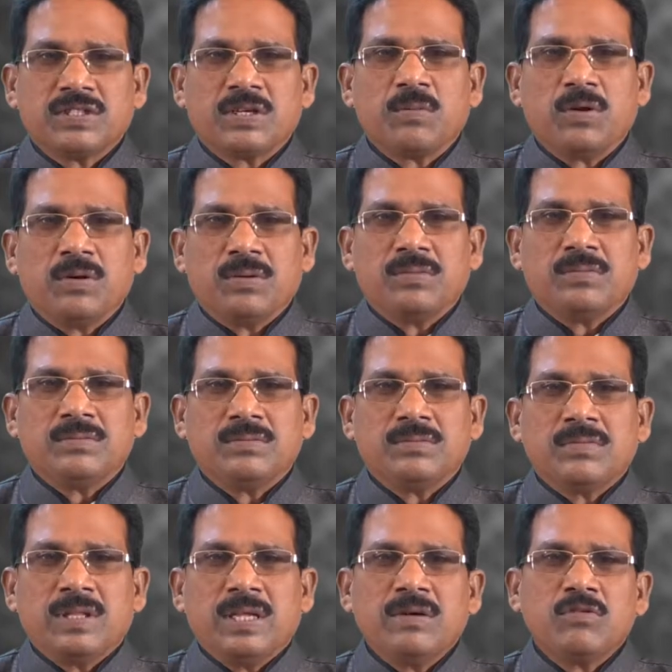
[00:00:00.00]
విషయంలో
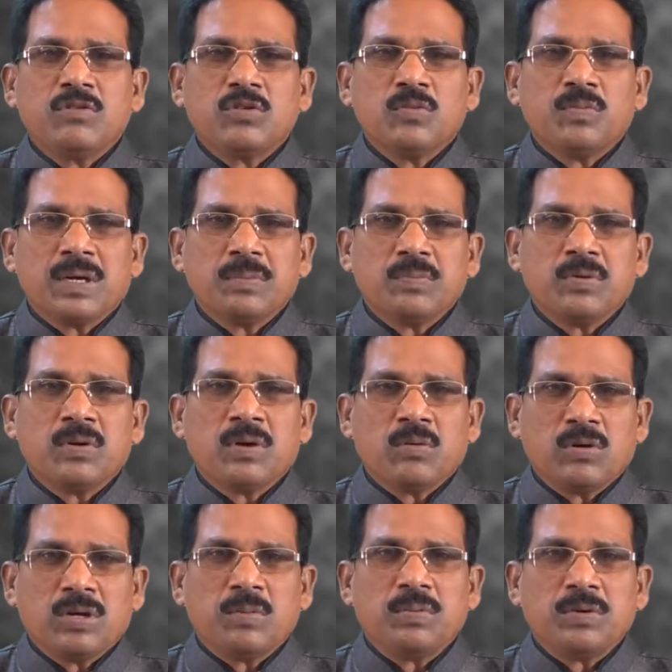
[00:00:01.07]
దేవునితో పరిపూర్ణంగా
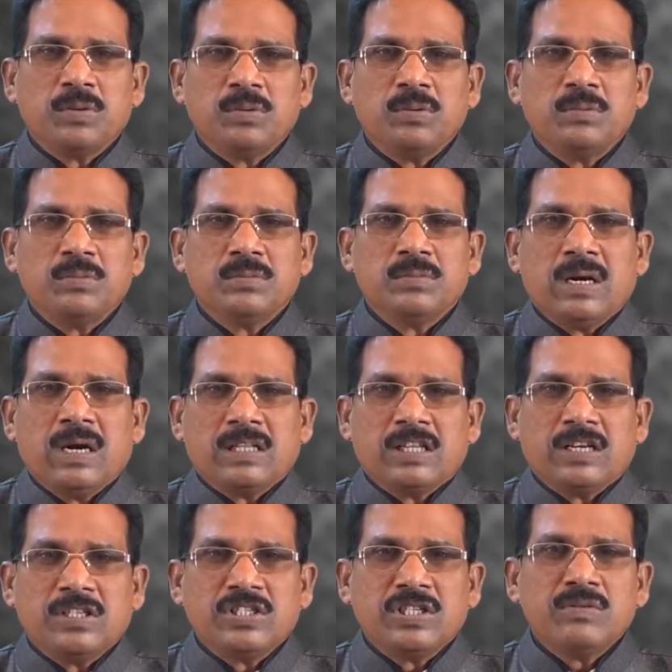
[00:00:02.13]
ఉన్నప్పుడు
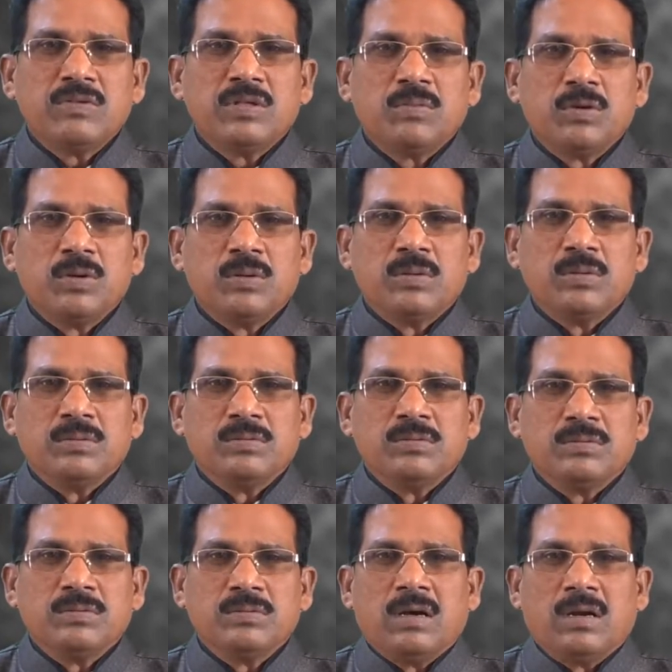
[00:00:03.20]
అతని జీవితంలో
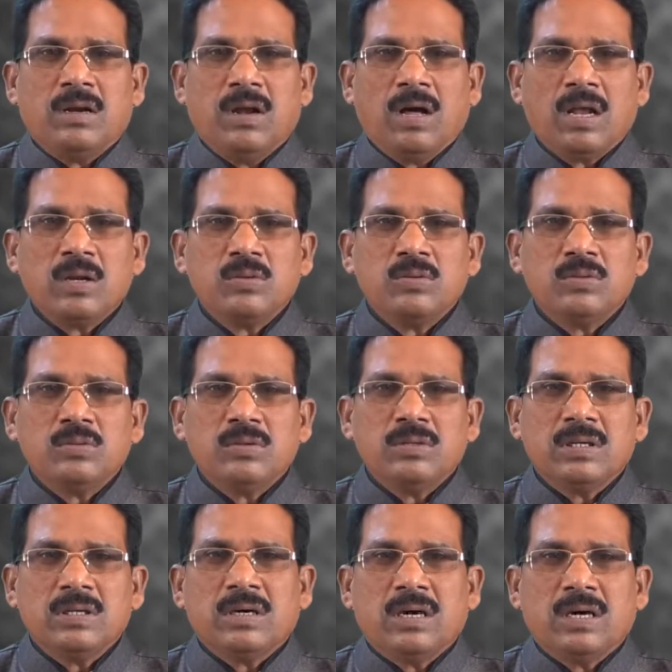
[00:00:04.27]
నాలుగు
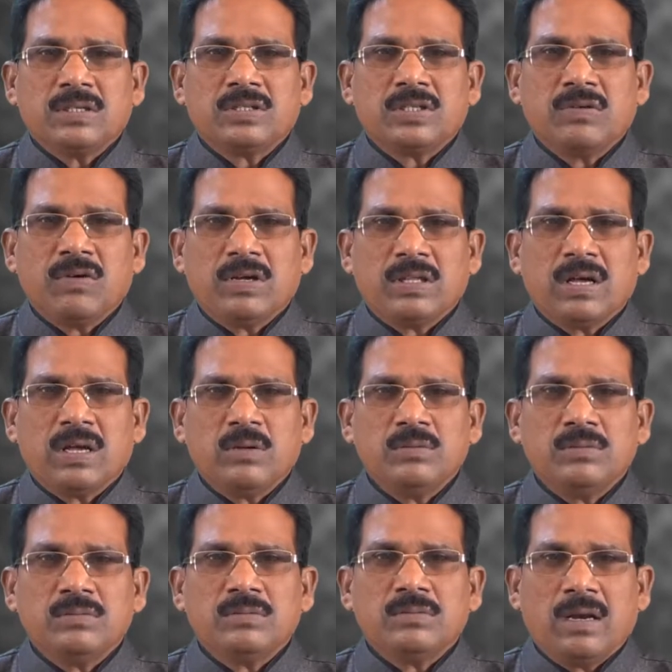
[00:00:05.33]
ఆశీర్వాదాలు
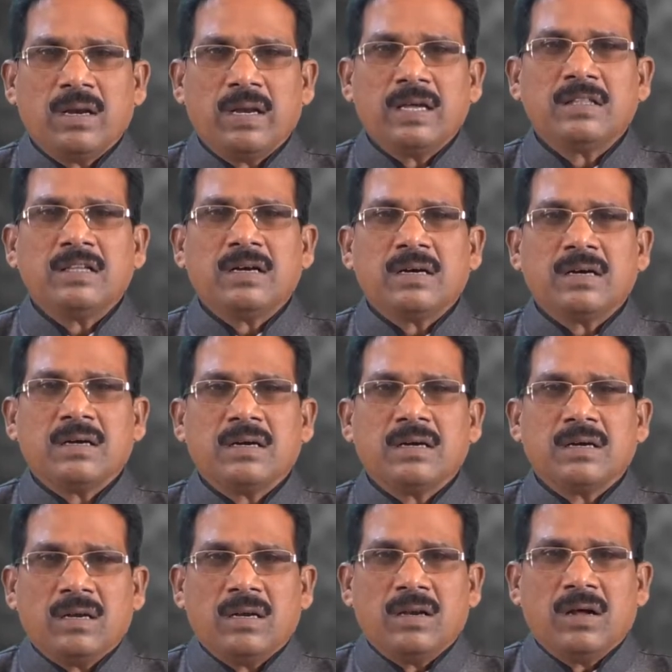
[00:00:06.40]
లేదా
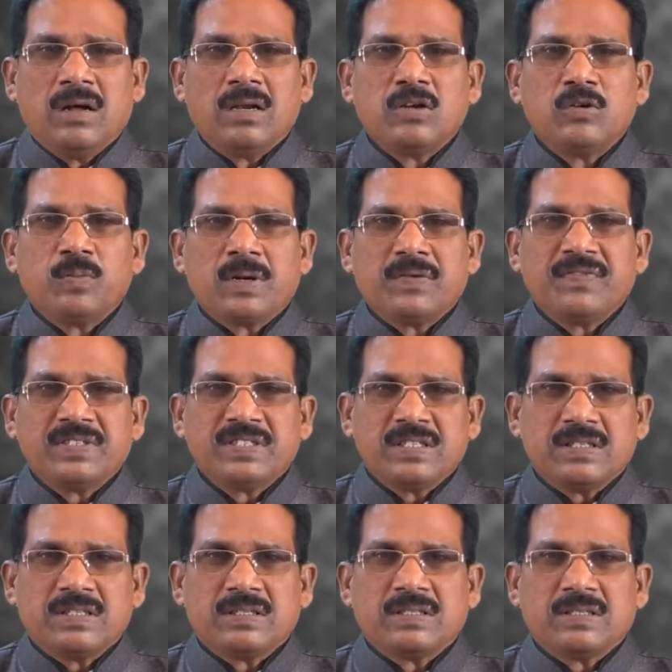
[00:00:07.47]
నాలుగు
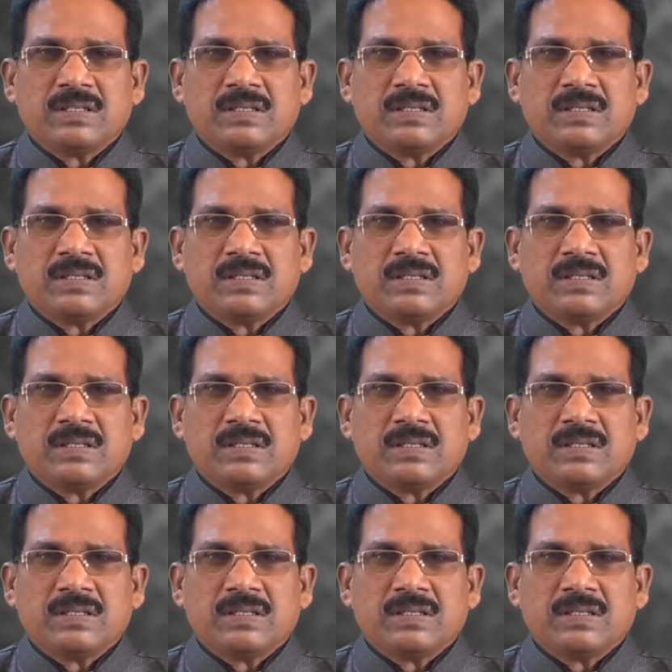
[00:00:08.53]
ప్రొఫెసిస్